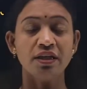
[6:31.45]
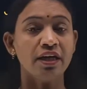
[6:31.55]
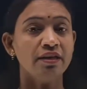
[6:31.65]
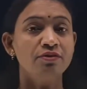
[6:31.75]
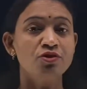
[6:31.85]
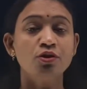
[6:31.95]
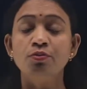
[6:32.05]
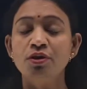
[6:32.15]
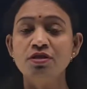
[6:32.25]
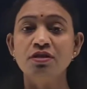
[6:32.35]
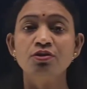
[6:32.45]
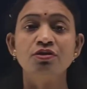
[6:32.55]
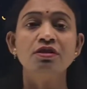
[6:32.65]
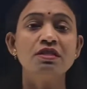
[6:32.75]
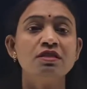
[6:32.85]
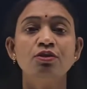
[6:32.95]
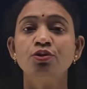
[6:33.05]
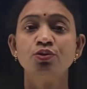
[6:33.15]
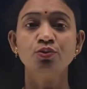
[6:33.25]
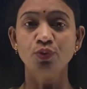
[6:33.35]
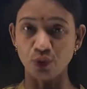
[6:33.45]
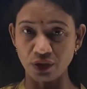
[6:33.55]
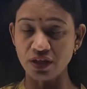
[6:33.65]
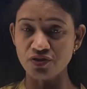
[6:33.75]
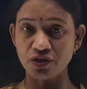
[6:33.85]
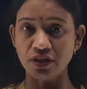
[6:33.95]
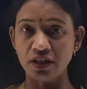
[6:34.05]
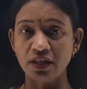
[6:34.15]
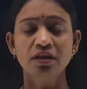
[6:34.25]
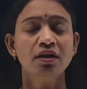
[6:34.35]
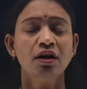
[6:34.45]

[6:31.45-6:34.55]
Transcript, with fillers: एंड 0.03 CO2 होना चाहिए